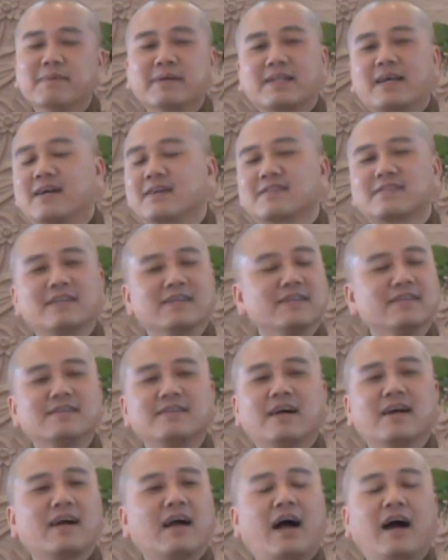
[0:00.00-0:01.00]
nhưng mà thật
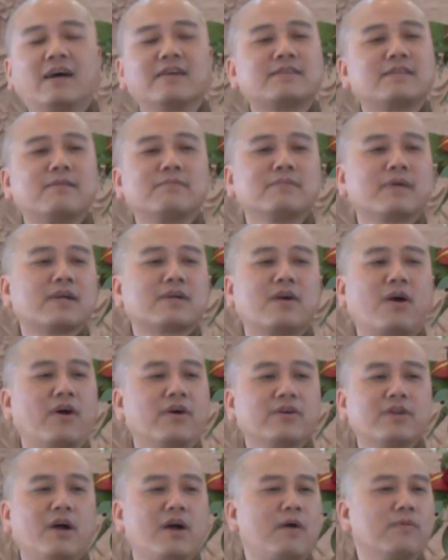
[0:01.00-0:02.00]
sự ở trong cái
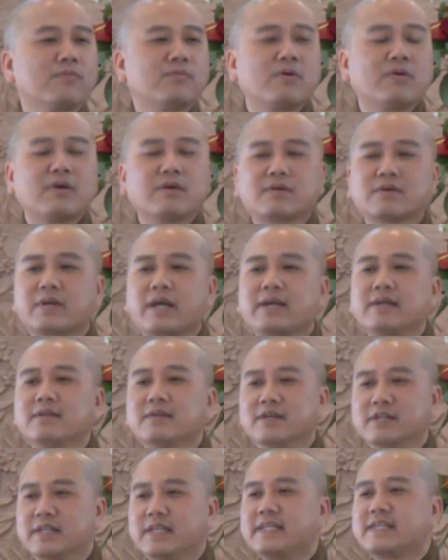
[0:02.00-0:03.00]
cõi đó không có cái
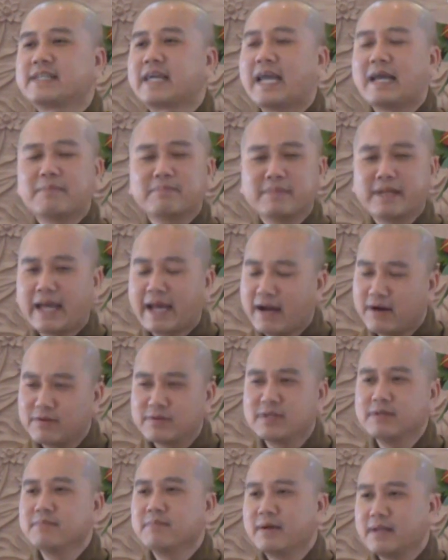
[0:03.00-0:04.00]
người đi kèm
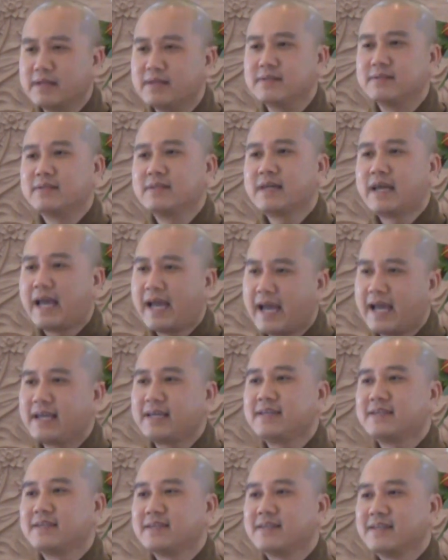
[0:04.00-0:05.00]
nào với mình với
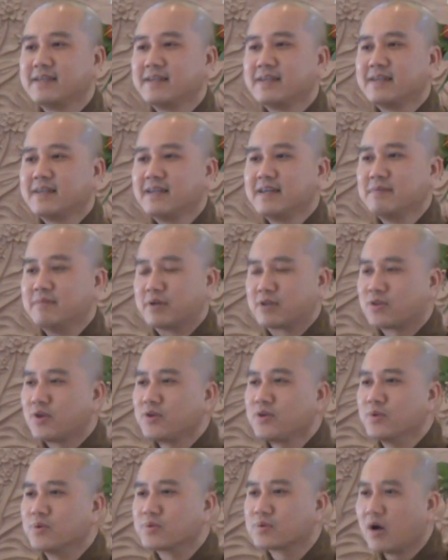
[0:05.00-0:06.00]
ai Mà
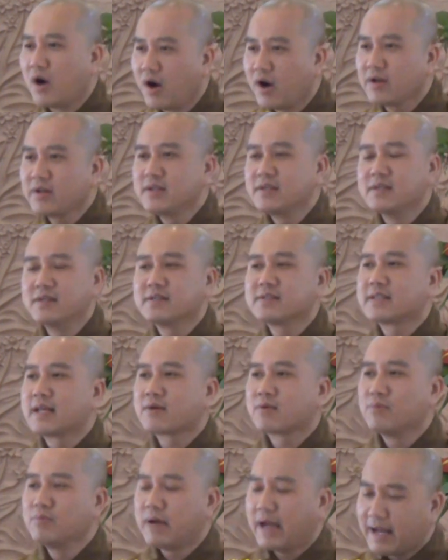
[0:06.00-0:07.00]
cho dù có đi nữa
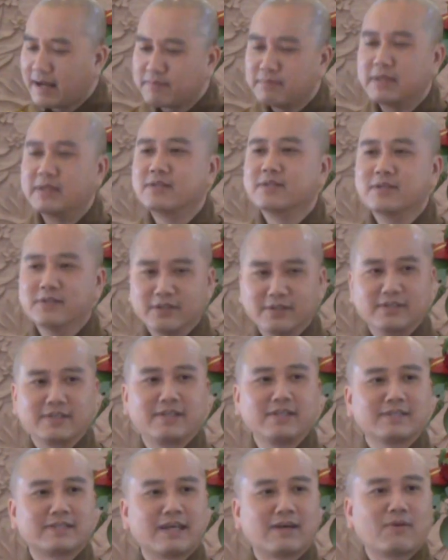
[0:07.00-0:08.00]
người ta cũng ăn bình
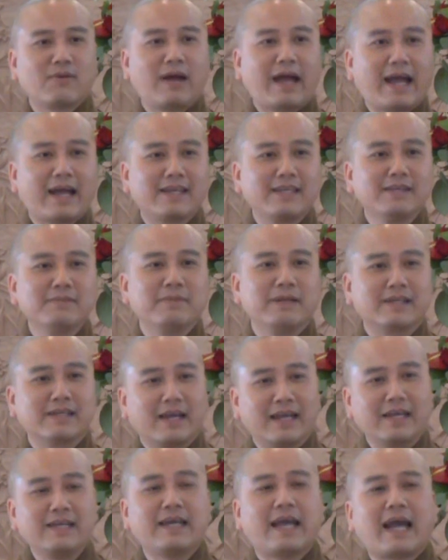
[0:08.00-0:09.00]
thường chứ người ta có ăn như
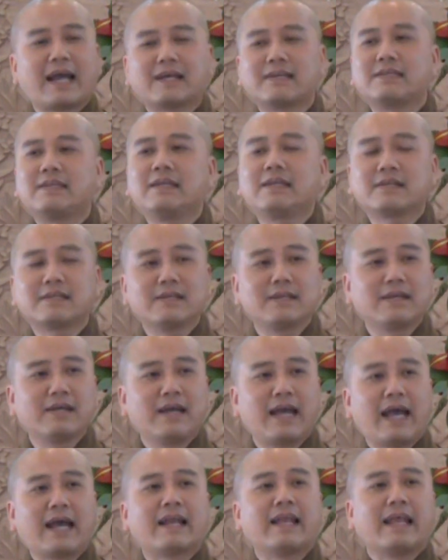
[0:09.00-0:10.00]
mình nghĩ ăn chiếc
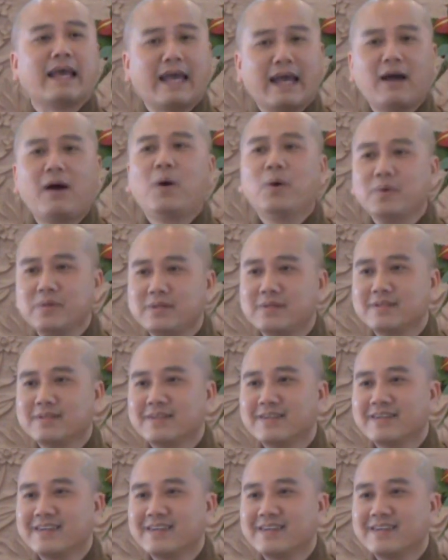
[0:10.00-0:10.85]
ăn lẹ hối